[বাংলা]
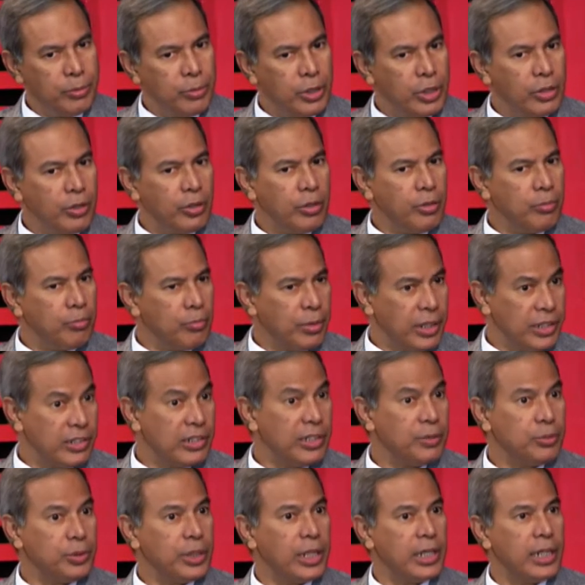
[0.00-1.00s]
বিভিন্ন
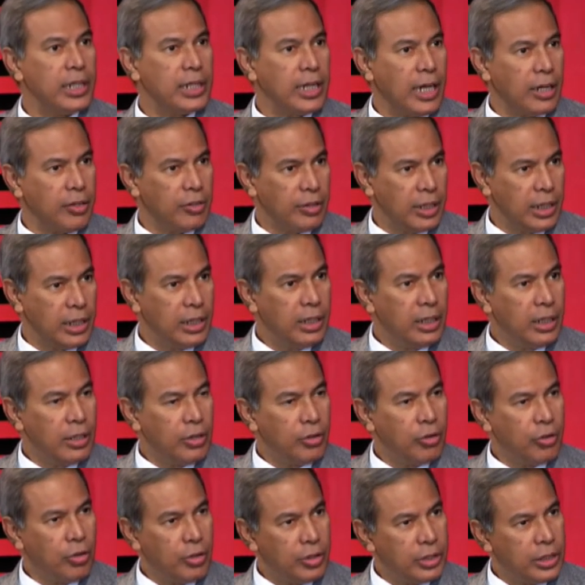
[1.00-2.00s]
প্রেসক্রিপশানের কারণে
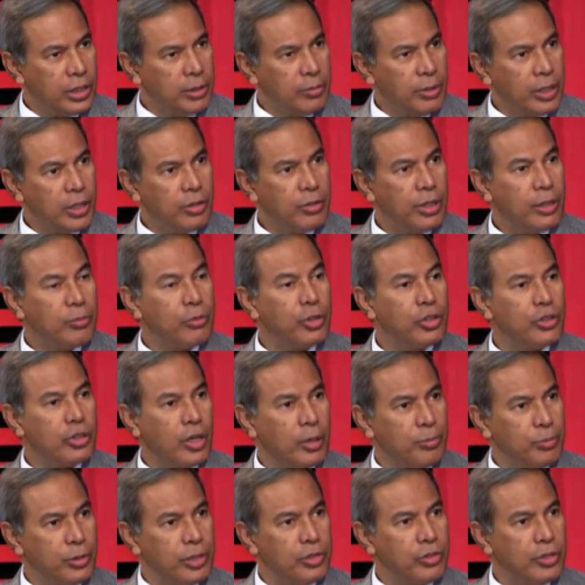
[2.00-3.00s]
রোগ জীবাণু এবং
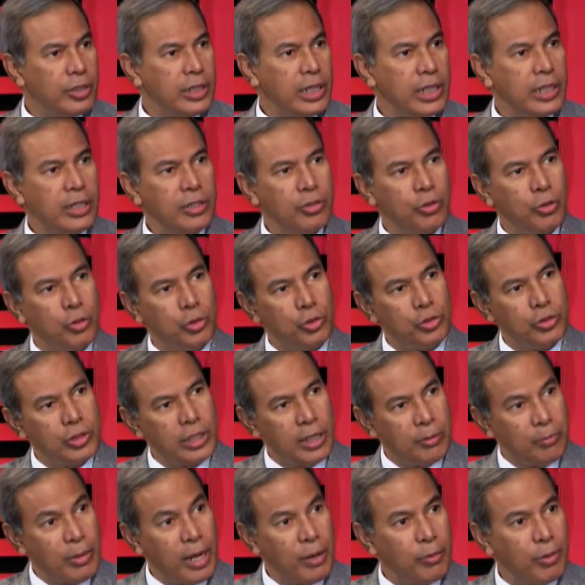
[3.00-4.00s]
সব কিছুতেই কিন্তু
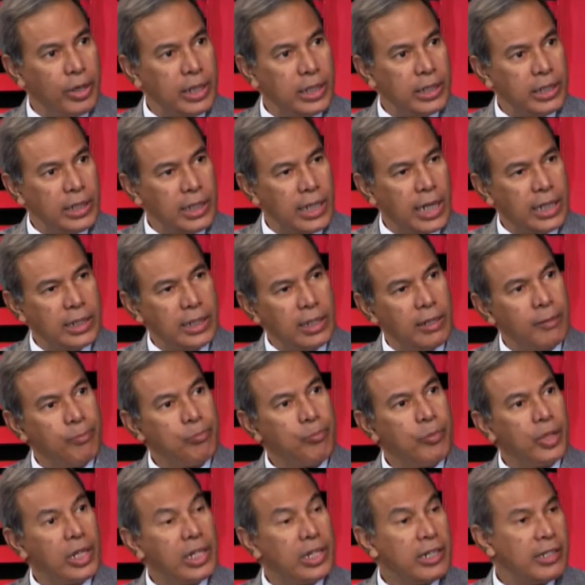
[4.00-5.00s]
ওষুধের ব্যবহারের থেকে একটা
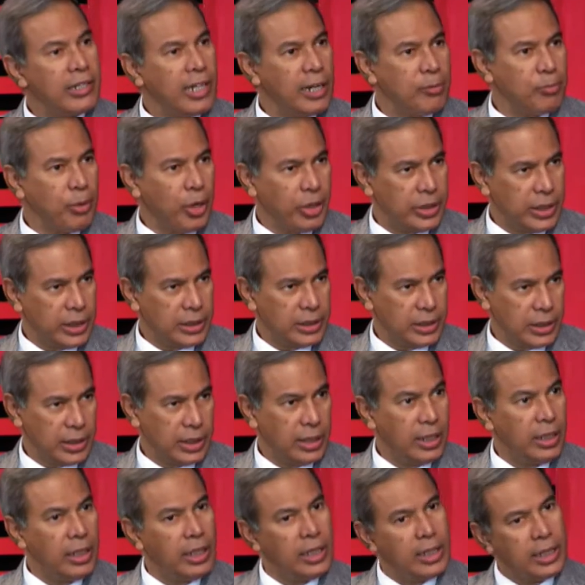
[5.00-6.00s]
রেজাল্ট পাওয়া যাচ্ছে
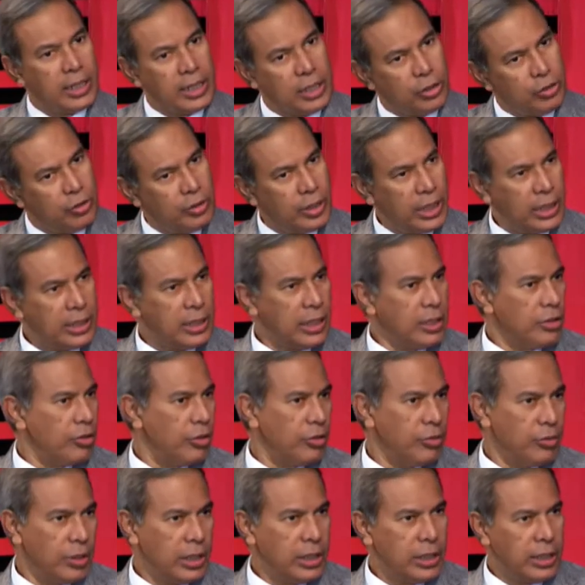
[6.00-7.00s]
কিছু ক্ষেত্রে
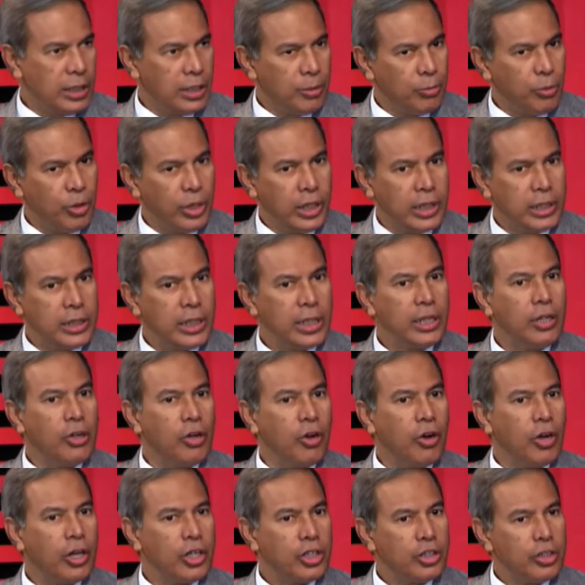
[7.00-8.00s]
তো উনি যেটা বললেন যে
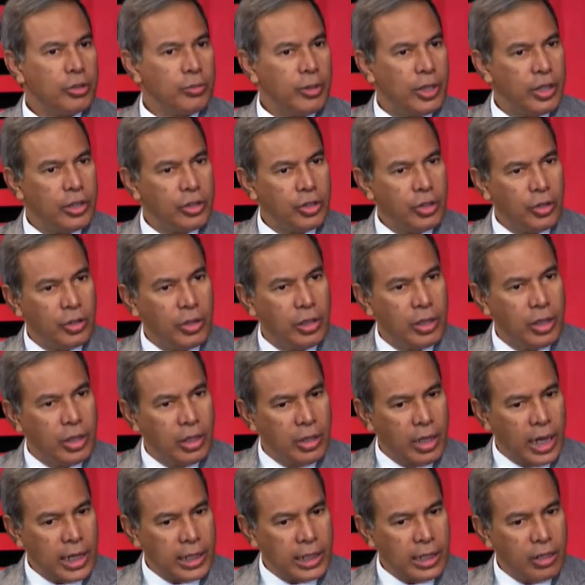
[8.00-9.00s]
অনেক সময় হয়তো
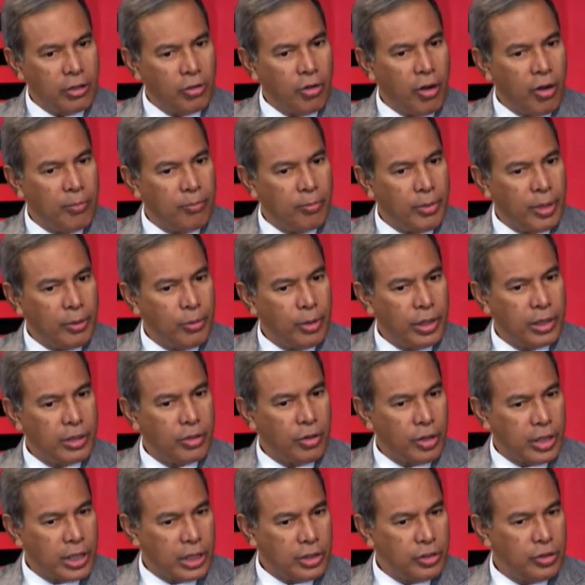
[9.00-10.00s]
একটা কম ব্যবহার
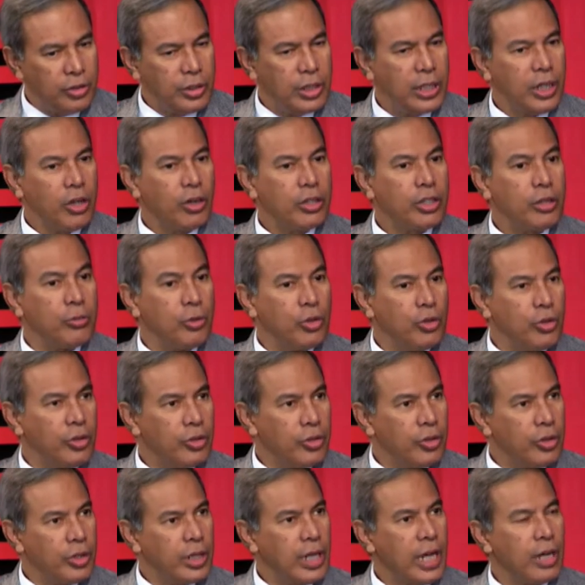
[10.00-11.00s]
করার জন্য অথবা
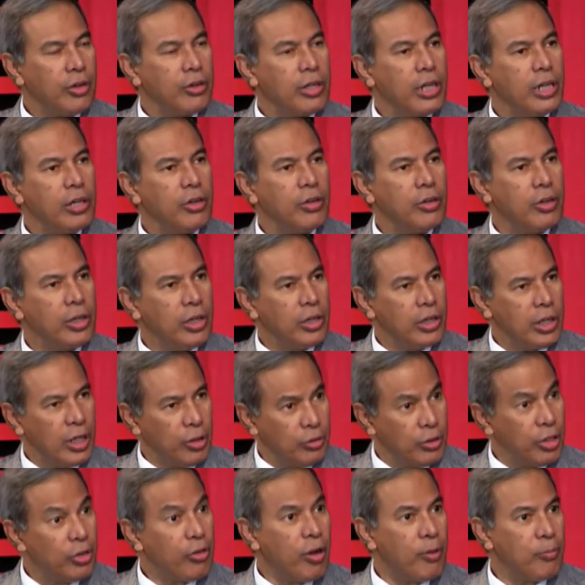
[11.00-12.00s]
অন্য কোনো কারণে
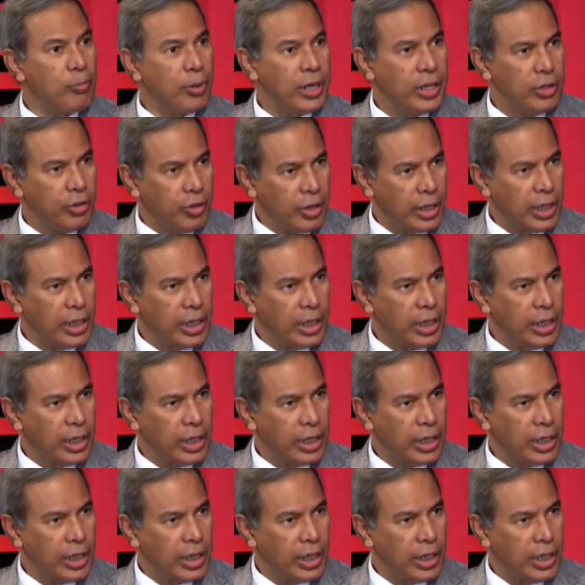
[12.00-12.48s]
কেউ কেউ কমপ্লেন